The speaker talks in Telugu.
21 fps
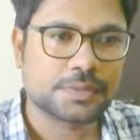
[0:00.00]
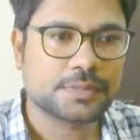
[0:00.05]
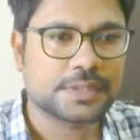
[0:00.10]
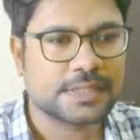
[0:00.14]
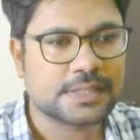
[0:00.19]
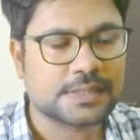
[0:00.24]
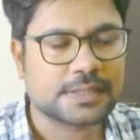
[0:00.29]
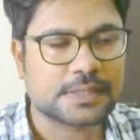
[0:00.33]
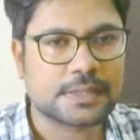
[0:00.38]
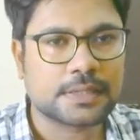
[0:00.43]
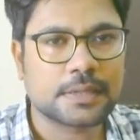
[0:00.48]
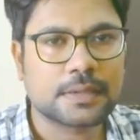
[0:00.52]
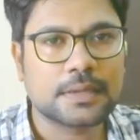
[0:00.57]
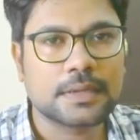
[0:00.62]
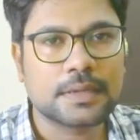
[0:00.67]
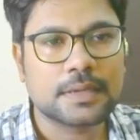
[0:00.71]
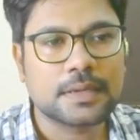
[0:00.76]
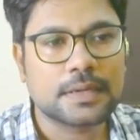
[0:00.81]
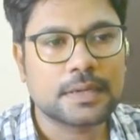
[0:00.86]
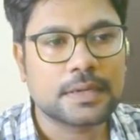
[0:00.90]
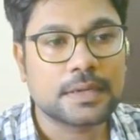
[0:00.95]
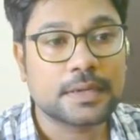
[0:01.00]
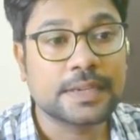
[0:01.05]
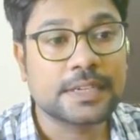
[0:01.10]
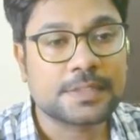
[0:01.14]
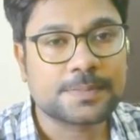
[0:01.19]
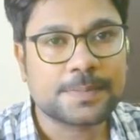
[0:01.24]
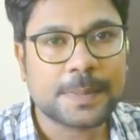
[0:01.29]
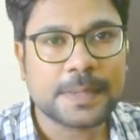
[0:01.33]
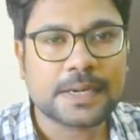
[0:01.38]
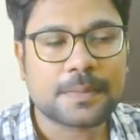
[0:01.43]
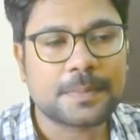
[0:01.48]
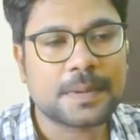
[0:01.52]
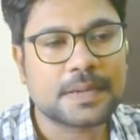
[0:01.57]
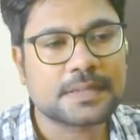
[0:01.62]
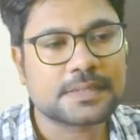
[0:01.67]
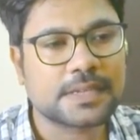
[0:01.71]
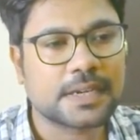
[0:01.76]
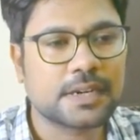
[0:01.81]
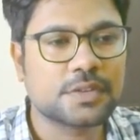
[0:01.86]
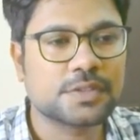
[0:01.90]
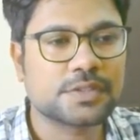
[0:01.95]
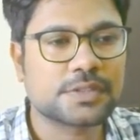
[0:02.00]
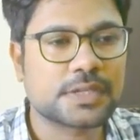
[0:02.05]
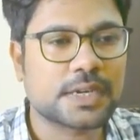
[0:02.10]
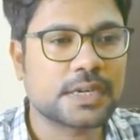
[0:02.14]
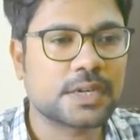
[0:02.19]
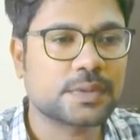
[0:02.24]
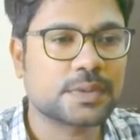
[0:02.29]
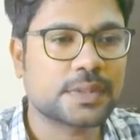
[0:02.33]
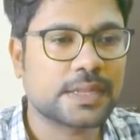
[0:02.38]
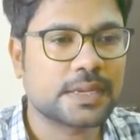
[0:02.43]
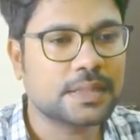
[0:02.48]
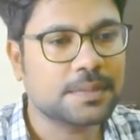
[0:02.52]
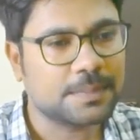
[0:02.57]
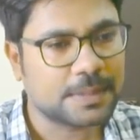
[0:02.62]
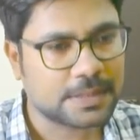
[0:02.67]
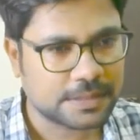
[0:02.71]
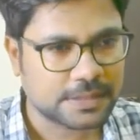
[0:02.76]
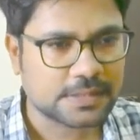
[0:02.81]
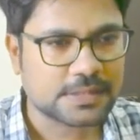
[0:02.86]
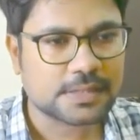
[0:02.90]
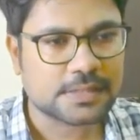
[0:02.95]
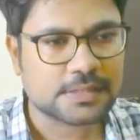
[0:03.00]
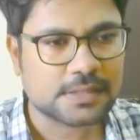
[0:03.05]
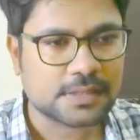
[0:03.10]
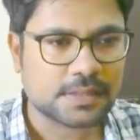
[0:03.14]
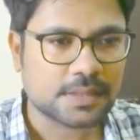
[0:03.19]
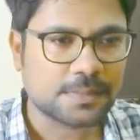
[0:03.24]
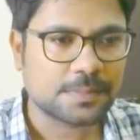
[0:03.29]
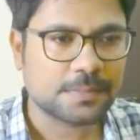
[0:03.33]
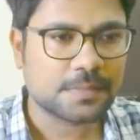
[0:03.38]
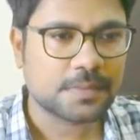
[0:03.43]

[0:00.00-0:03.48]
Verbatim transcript: దిస్ ఇస్ ఇట్ ఇన్స్పెక్టర్ మార్క్స్ ఎక్కడ నుంచి స్టార్ట్ అవుతాయి అనేది మనం డిస్కస్ చేద్దాం